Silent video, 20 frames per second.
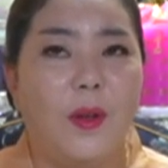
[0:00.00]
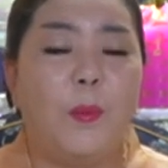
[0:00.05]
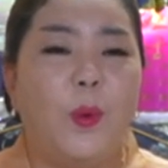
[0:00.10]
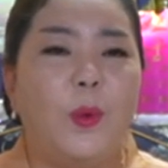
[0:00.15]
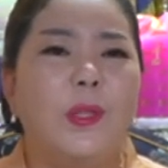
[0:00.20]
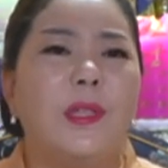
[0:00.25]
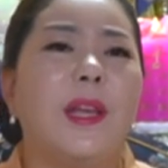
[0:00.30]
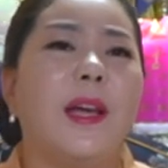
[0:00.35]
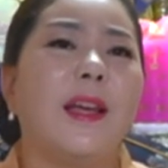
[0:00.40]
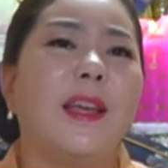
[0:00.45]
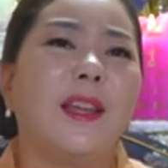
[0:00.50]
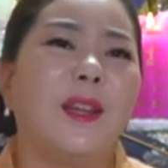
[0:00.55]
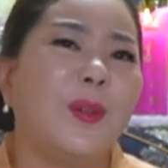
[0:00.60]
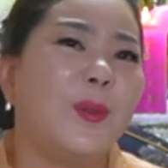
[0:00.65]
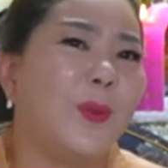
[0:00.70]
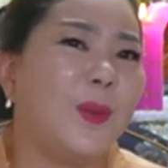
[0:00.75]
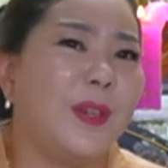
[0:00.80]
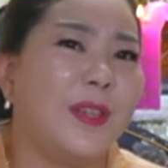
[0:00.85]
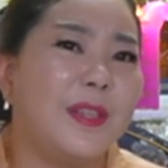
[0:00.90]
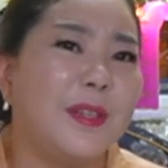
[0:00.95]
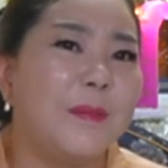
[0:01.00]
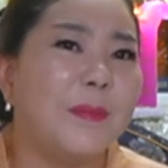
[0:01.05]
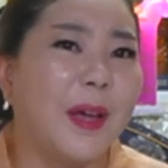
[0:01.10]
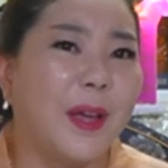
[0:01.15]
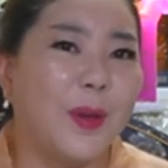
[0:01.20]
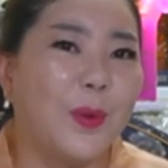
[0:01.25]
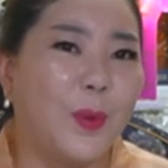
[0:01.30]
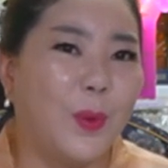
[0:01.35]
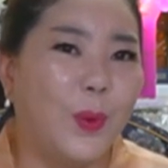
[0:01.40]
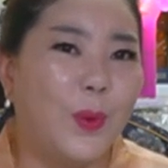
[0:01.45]
본상에는 올리지
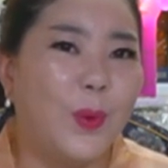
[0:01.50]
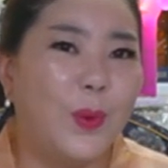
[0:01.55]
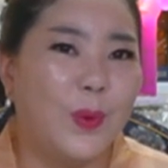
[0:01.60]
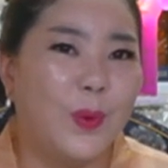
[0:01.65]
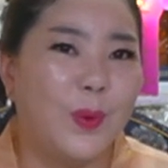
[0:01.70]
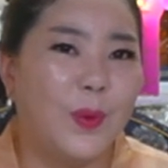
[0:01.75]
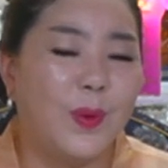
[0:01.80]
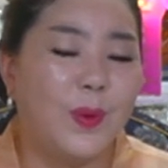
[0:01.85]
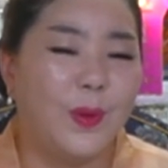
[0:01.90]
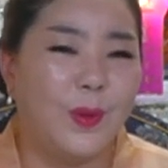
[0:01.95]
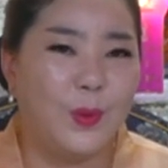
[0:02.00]
말고 네.